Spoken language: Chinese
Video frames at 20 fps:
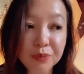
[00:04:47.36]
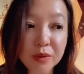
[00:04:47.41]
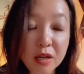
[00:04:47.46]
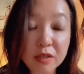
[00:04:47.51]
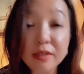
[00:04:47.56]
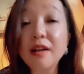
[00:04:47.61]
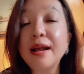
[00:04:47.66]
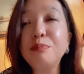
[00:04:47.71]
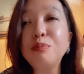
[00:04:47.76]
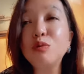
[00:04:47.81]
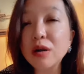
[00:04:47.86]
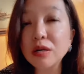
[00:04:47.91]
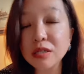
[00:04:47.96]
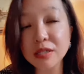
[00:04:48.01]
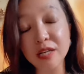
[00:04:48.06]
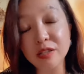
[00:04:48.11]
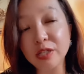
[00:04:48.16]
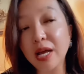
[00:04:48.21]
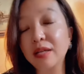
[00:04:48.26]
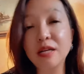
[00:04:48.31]
啊，当然不光是
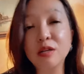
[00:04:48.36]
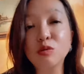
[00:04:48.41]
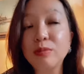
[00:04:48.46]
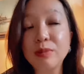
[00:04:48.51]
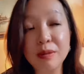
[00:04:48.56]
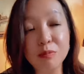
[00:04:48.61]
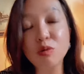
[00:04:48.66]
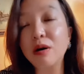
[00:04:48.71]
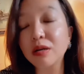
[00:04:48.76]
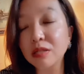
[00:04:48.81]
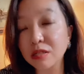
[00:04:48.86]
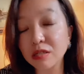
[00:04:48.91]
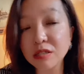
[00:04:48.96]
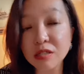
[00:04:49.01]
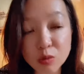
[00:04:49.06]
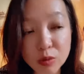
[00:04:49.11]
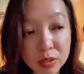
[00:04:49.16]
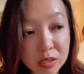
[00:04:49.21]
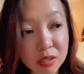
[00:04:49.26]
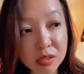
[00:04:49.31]
这些啊，他的作品不光只是针
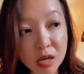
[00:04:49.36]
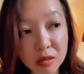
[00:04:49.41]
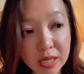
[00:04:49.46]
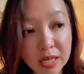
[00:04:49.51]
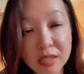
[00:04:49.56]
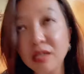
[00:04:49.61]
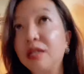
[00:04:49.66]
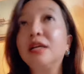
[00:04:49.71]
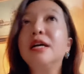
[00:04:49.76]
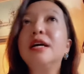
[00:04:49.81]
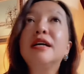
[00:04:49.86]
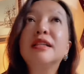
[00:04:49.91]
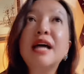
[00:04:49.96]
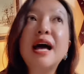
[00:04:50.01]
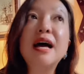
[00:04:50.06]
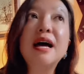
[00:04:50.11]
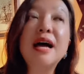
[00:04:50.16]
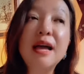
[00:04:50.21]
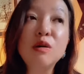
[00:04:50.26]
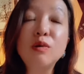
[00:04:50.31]
对青少年的，
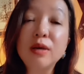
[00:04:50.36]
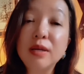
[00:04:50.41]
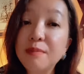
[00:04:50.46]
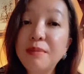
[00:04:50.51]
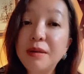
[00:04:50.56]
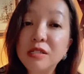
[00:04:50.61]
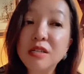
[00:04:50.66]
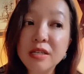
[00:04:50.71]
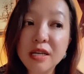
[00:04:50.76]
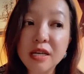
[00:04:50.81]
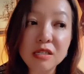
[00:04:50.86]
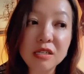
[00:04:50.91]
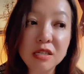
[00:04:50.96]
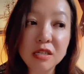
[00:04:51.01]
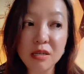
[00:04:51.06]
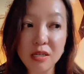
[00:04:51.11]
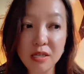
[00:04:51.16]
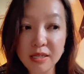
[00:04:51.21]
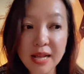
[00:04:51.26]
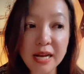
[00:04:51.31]
他还会，他本身也
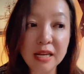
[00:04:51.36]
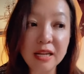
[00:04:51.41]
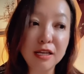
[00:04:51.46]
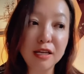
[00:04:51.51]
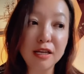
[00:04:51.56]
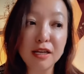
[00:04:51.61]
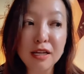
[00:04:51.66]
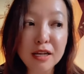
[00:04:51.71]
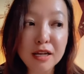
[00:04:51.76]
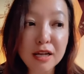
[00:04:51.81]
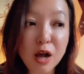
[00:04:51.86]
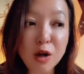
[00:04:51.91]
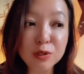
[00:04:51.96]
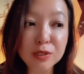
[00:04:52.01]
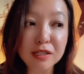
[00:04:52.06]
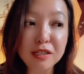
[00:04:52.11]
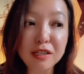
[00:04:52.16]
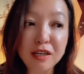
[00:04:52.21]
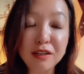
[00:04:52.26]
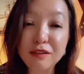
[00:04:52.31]
是意大利好几
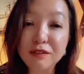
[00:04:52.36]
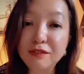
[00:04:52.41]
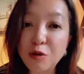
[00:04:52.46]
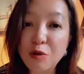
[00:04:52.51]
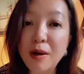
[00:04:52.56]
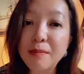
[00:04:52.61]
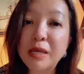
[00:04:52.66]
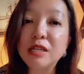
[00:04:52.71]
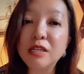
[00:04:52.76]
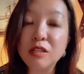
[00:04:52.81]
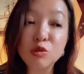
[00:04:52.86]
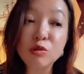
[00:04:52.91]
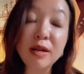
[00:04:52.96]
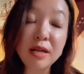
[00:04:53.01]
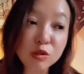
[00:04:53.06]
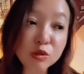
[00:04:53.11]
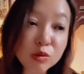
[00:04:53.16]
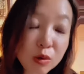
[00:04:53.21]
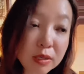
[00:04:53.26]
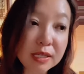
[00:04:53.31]
个反华媒体的专
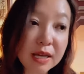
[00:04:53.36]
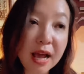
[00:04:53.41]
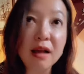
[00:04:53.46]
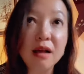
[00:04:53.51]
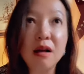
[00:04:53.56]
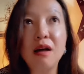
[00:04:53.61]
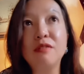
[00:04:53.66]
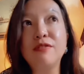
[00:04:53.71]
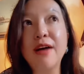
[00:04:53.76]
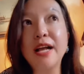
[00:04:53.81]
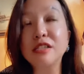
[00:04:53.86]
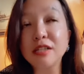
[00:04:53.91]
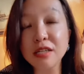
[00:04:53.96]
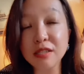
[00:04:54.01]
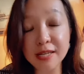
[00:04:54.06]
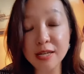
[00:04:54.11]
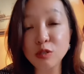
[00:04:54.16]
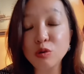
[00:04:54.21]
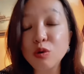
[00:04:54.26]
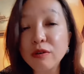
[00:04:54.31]
栏作家啊。发生
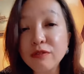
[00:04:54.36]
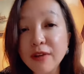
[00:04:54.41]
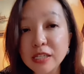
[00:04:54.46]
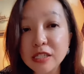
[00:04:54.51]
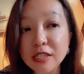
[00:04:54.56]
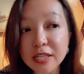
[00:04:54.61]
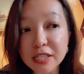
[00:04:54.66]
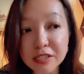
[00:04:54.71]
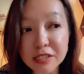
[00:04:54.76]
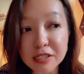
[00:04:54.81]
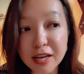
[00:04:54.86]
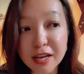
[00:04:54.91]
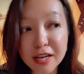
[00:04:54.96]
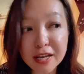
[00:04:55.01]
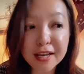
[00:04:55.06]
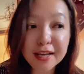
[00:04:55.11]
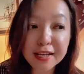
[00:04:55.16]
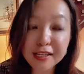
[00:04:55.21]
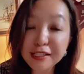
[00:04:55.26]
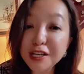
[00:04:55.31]
在中国发生一些
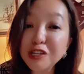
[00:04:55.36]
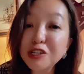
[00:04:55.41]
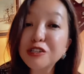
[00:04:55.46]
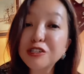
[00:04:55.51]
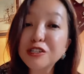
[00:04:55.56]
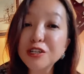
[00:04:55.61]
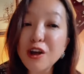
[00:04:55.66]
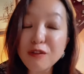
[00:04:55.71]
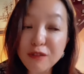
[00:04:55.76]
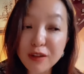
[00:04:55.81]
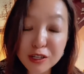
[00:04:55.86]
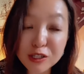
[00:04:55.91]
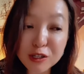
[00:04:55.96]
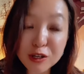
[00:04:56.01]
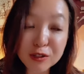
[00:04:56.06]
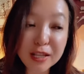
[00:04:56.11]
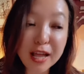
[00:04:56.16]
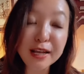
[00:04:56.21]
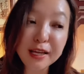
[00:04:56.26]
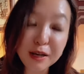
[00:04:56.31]
一些时政要闻的时
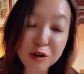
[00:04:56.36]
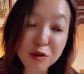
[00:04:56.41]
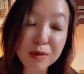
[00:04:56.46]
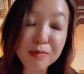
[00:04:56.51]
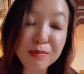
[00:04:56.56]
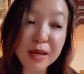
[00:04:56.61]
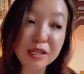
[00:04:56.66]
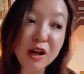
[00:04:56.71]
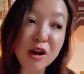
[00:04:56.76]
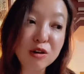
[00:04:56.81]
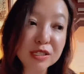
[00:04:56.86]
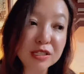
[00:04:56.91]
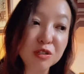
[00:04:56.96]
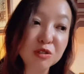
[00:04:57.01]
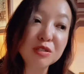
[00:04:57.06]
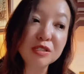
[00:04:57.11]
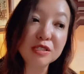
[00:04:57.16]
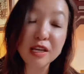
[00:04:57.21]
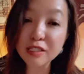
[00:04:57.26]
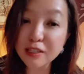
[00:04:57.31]
候，他也会被邀请
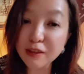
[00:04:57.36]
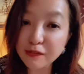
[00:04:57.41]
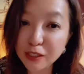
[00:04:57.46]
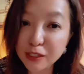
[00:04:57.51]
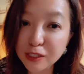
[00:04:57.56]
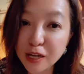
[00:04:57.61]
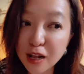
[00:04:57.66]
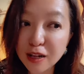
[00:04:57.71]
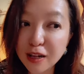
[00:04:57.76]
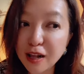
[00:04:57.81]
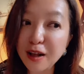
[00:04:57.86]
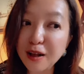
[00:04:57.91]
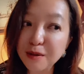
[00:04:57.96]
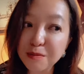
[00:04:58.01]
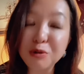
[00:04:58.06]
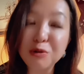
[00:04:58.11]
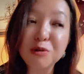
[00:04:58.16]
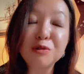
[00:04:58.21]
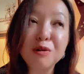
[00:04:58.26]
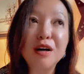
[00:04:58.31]
去写一些文章啊，比
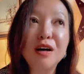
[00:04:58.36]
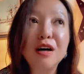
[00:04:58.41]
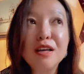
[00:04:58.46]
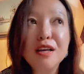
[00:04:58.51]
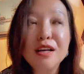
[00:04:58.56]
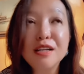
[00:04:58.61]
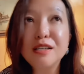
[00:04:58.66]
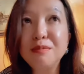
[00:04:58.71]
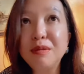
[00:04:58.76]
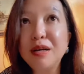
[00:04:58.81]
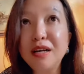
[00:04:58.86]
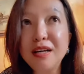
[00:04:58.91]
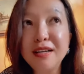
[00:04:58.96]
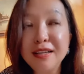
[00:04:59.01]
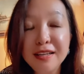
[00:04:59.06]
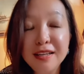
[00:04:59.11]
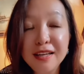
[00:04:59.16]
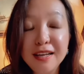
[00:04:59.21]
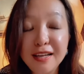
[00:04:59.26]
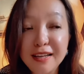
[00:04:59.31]
如说什么
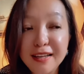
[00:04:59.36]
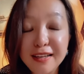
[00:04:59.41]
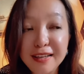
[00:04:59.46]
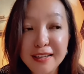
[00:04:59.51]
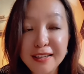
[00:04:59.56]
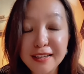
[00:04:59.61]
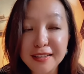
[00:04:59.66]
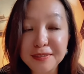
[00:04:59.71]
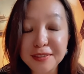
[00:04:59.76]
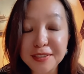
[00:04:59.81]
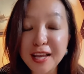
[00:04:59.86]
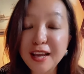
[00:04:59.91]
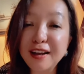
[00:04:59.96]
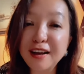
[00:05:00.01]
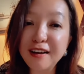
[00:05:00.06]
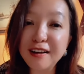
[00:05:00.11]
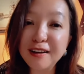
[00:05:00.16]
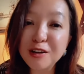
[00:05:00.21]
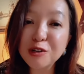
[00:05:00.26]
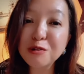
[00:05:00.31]
呃那
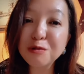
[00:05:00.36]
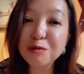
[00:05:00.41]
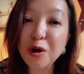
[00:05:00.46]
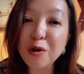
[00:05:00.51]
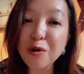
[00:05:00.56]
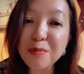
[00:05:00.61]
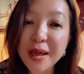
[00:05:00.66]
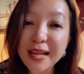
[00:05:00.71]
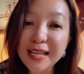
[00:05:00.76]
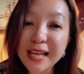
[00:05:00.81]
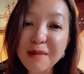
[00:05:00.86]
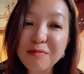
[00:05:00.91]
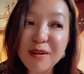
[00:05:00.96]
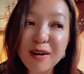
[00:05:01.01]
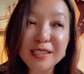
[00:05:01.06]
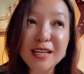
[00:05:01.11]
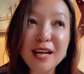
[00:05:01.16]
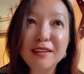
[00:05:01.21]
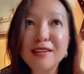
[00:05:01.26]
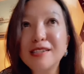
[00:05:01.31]
个鼠头变鸭脖
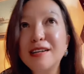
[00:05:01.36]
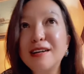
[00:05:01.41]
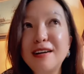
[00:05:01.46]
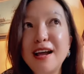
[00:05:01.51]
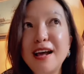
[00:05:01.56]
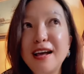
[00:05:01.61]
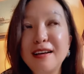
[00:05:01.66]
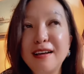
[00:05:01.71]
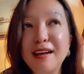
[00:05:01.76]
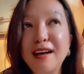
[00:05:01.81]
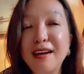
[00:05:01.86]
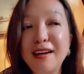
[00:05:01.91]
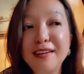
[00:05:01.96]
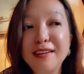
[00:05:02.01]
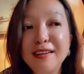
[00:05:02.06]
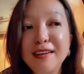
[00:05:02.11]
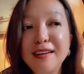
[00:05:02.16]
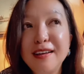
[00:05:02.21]
这样的事儿啊啊。